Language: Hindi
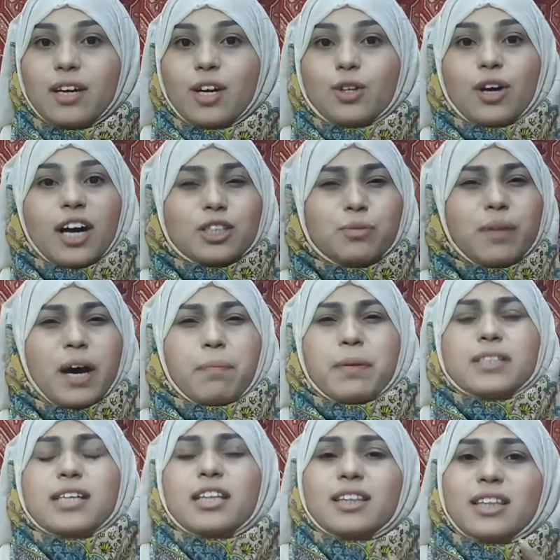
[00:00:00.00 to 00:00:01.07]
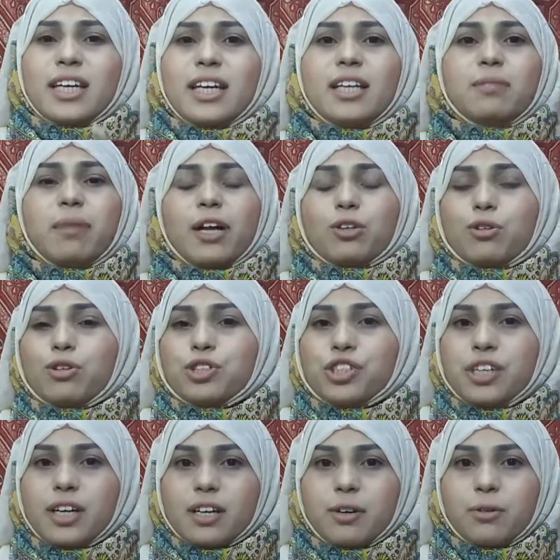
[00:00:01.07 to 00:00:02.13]
तो आज मैं आपके साथ तीन बातों को
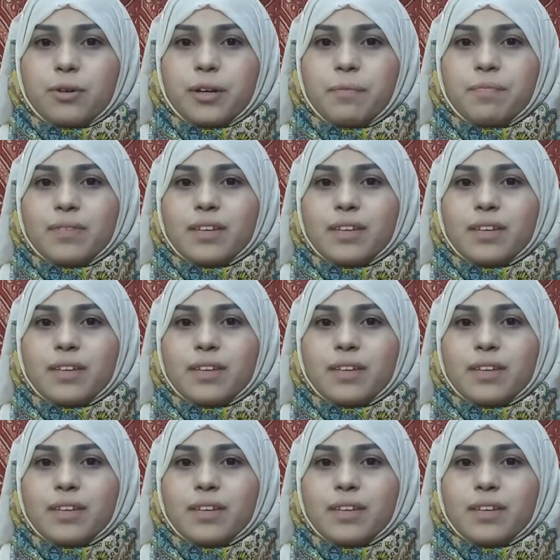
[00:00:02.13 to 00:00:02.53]
शेयर करूंगी